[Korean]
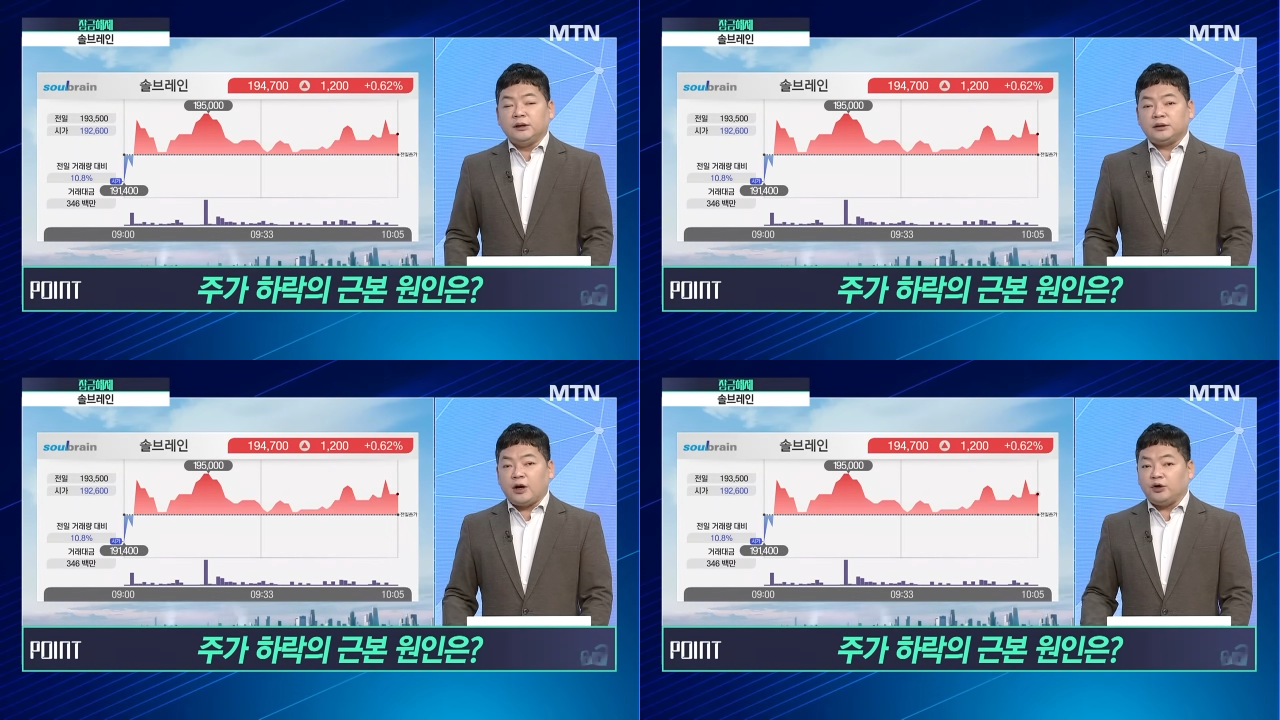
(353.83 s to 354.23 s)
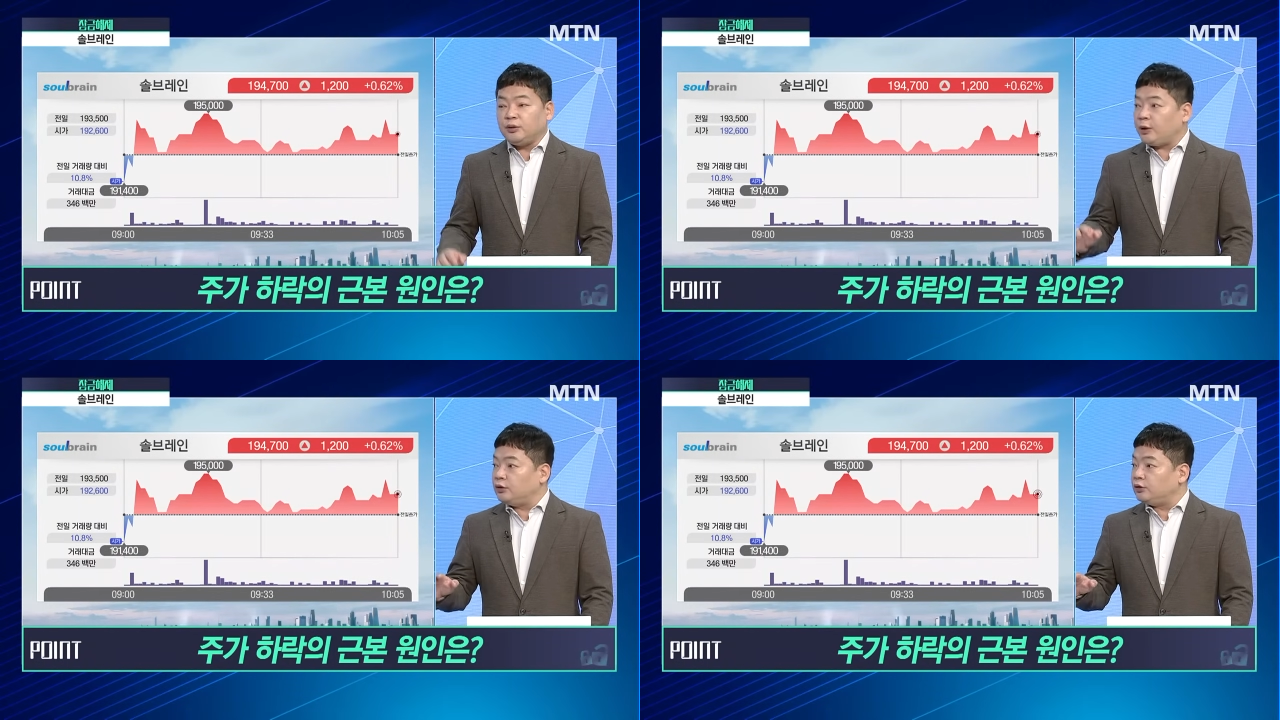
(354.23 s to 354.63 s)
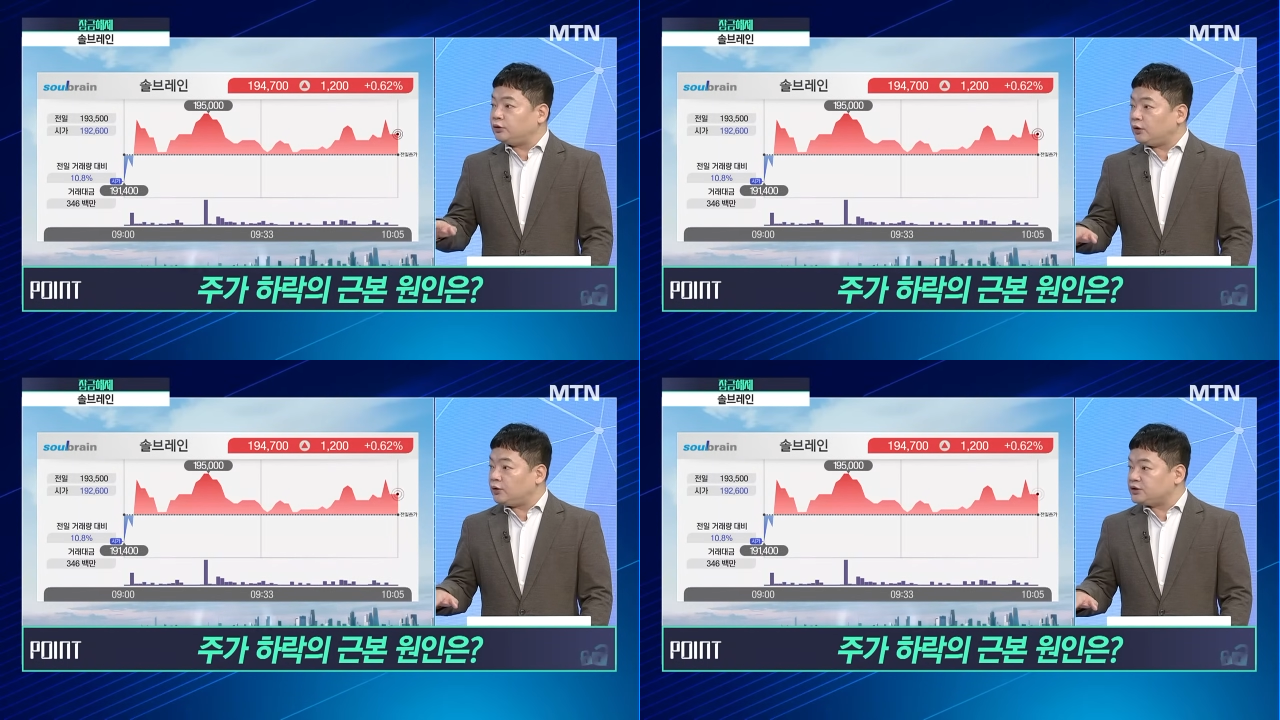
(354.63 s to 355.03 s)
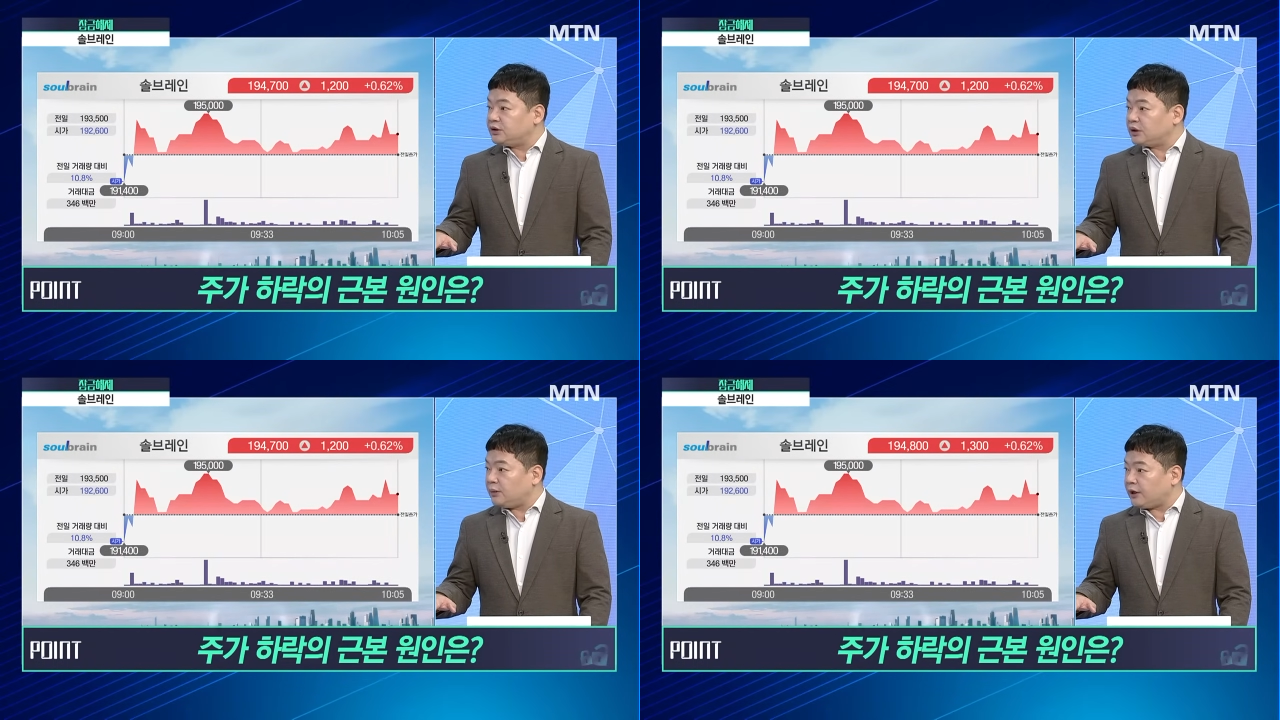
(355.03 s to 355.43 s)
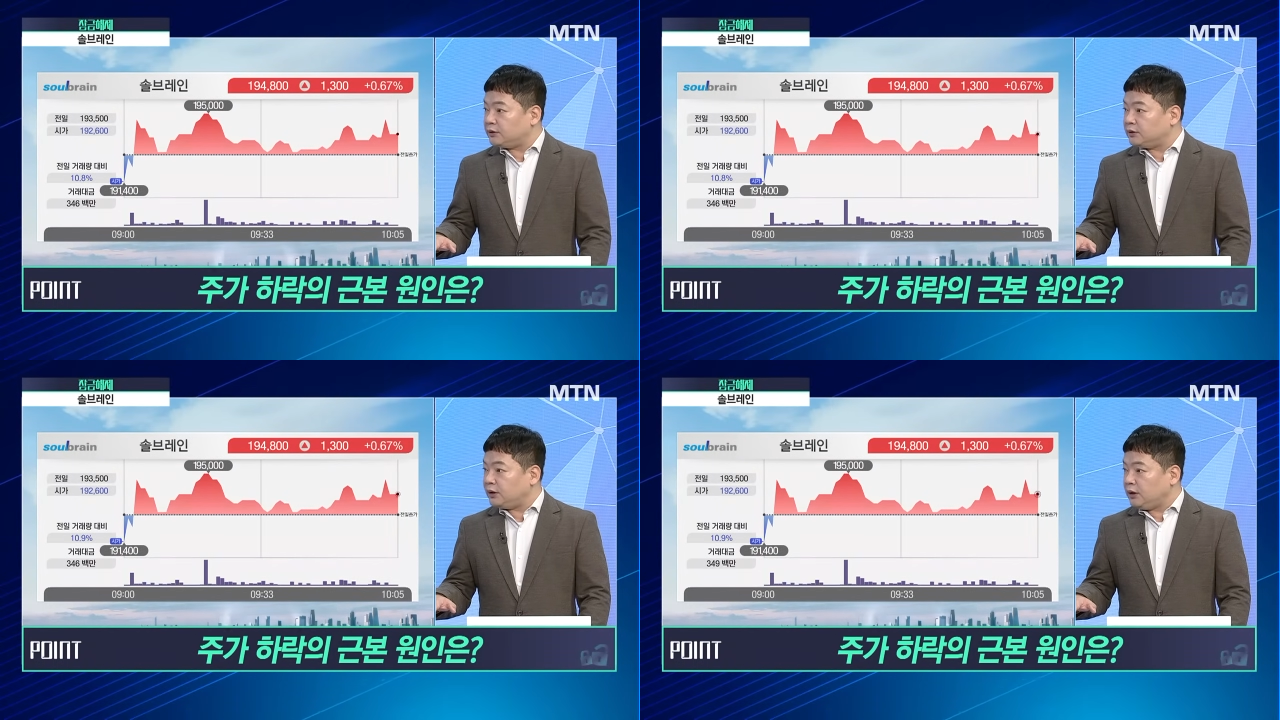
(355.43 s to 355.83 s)
당연히 밸류는 떨어지는 게
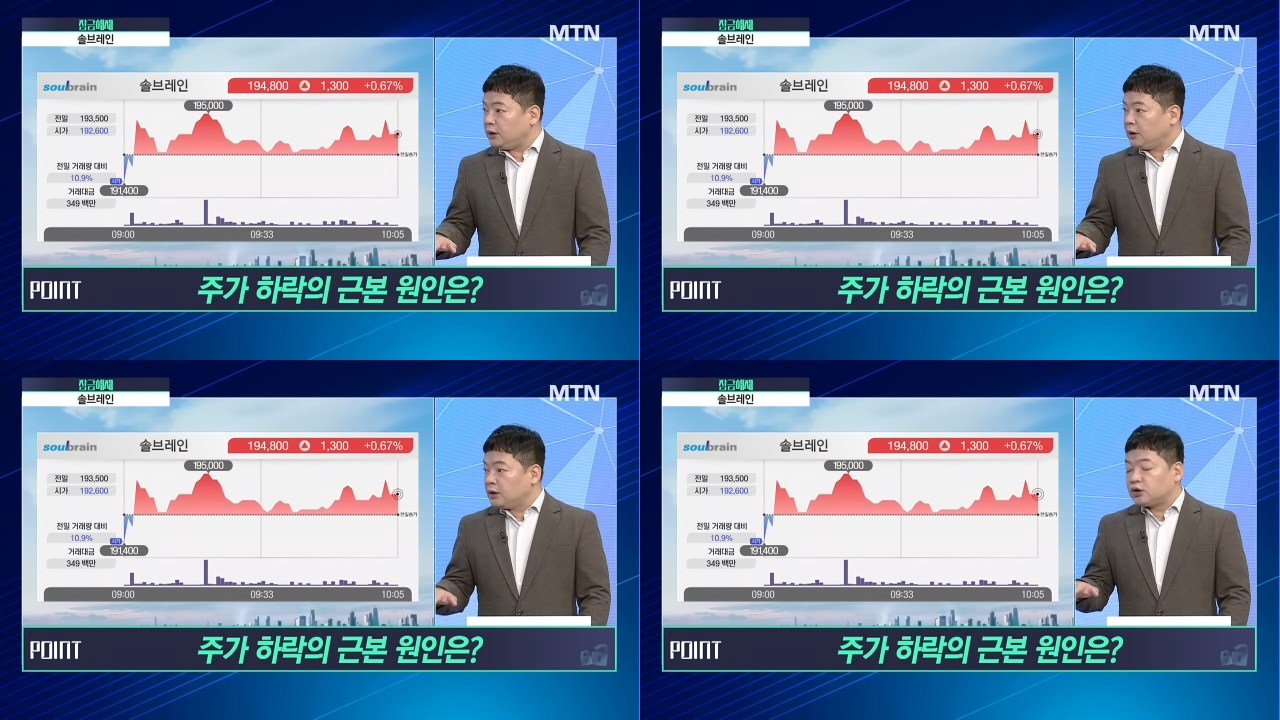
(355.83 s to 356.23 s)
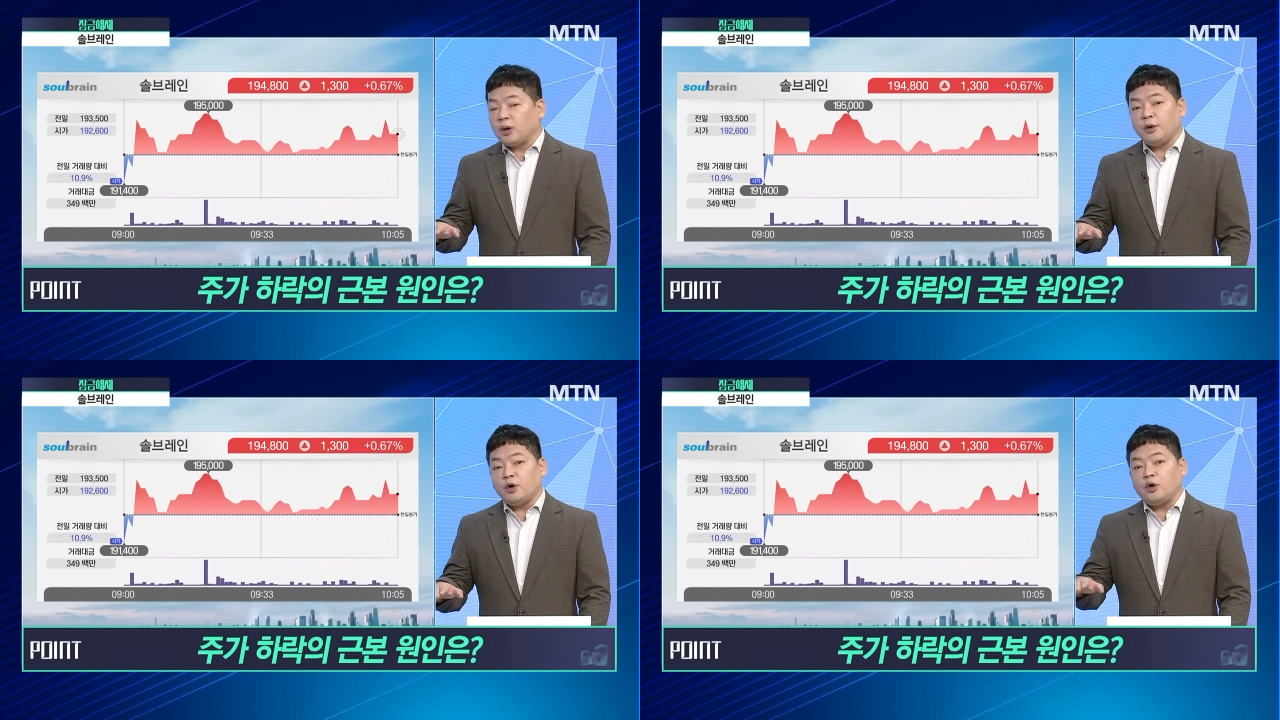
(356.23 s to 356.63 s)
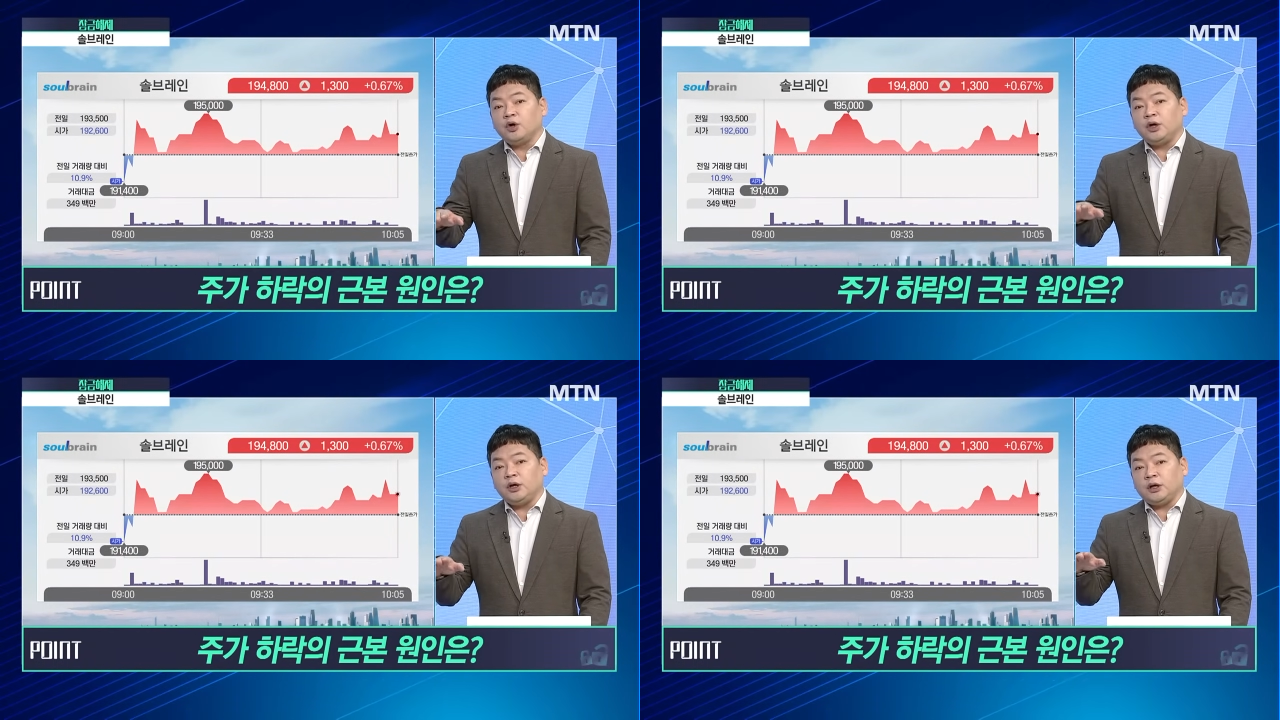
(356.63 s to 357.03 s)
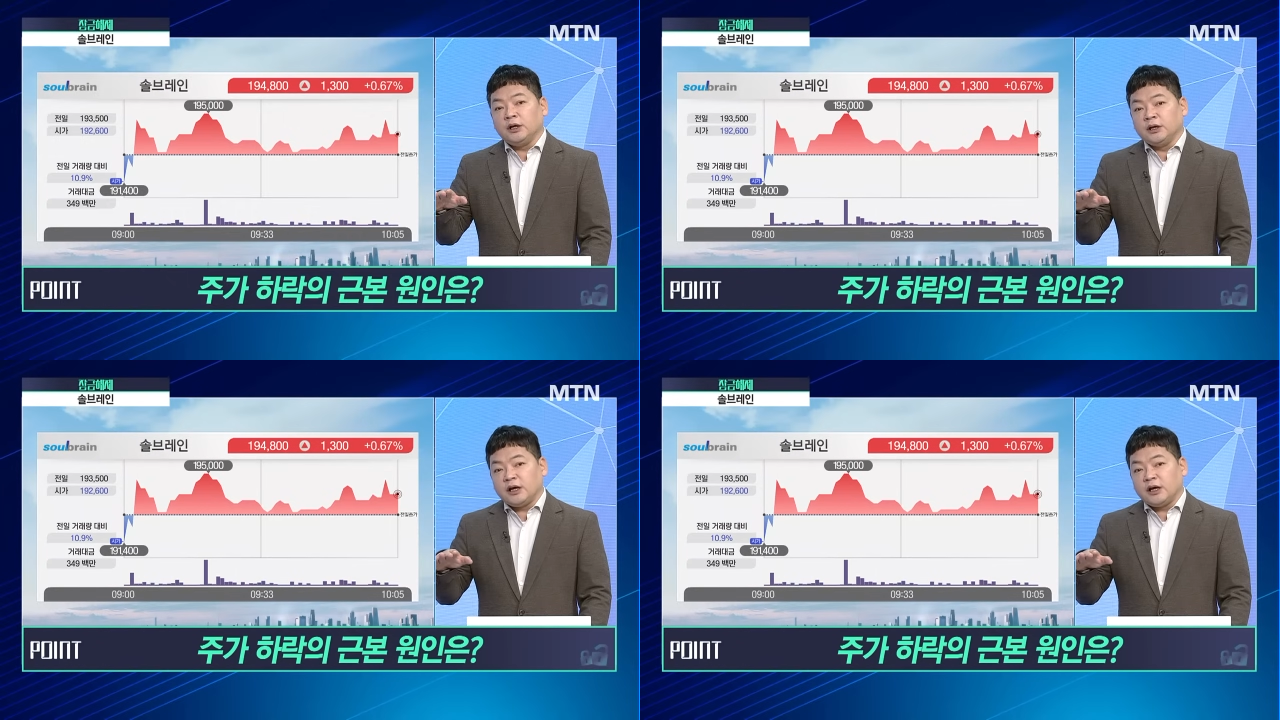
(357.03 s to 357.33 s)
맞는데 그러면 거의